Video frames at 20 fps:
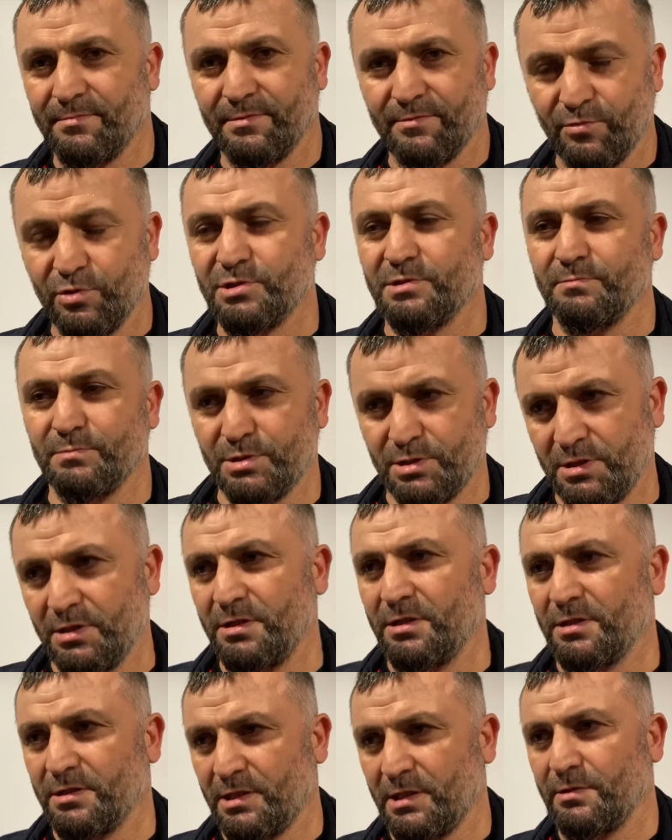
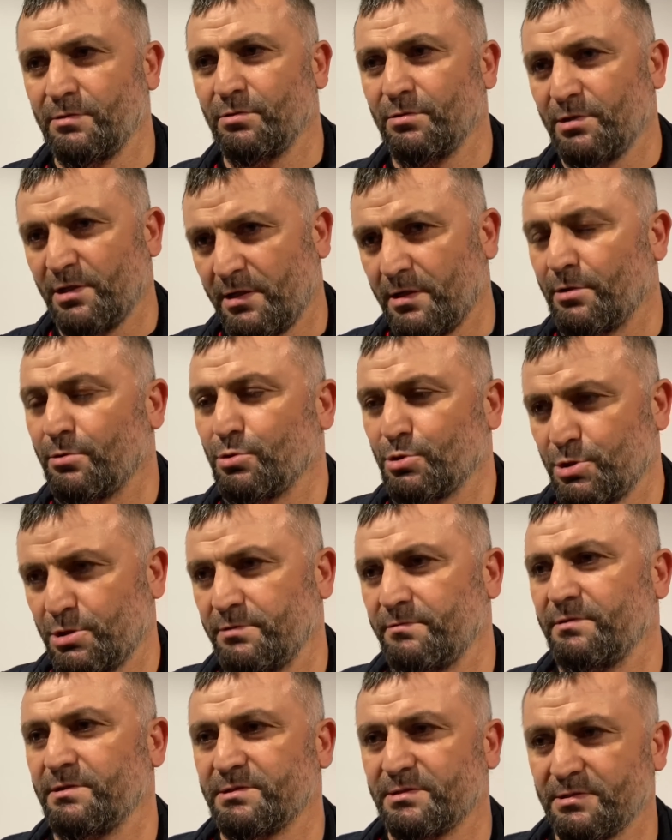84 это его на хороший
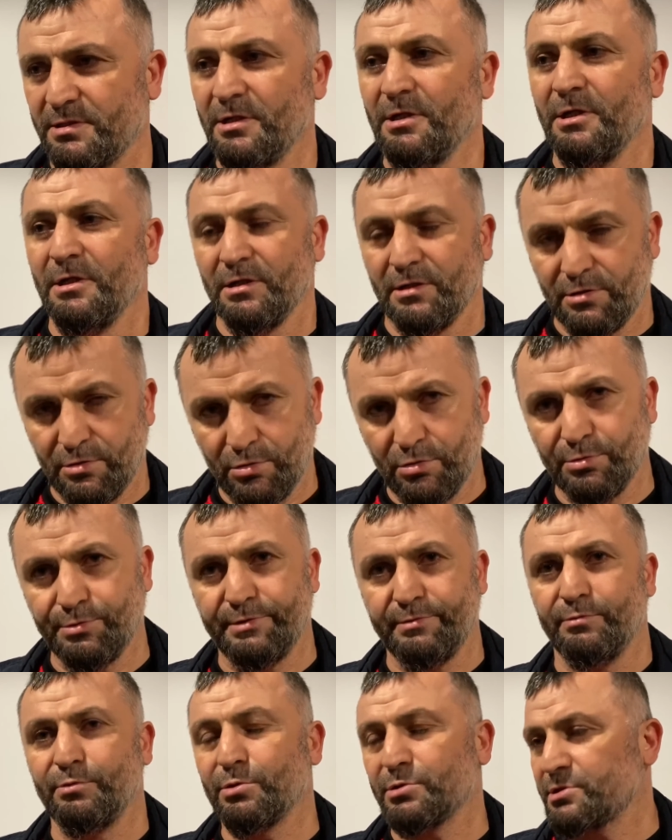вес. И он
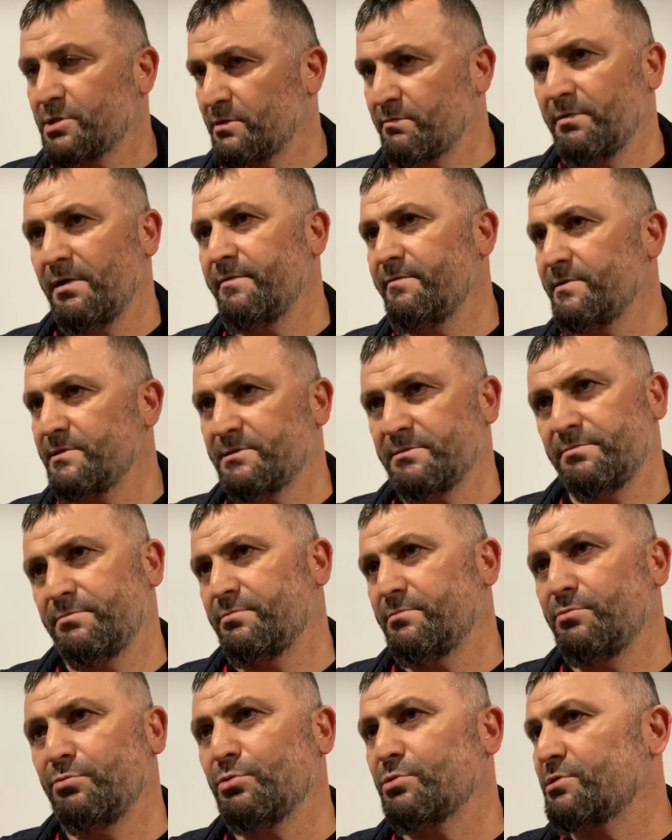92 вес,
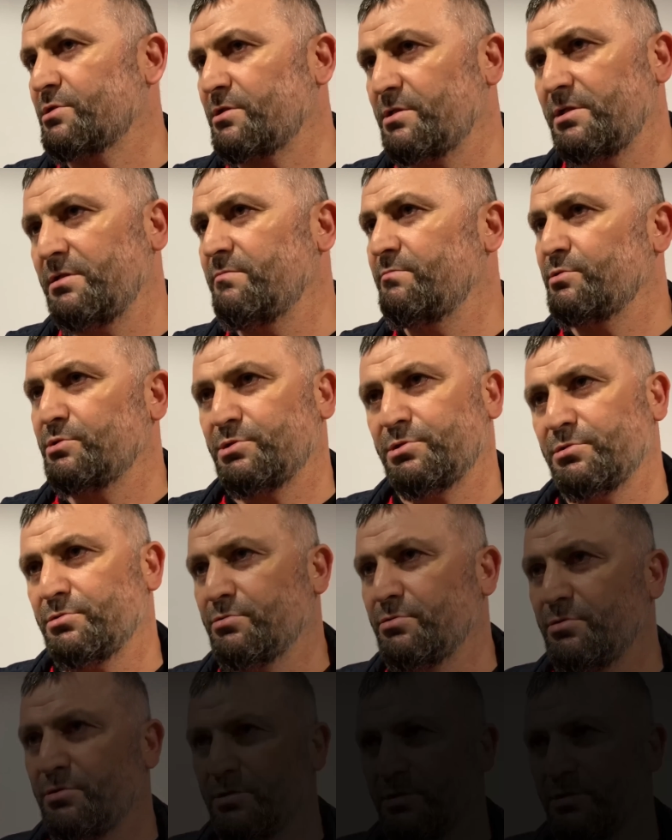93 межсезонье.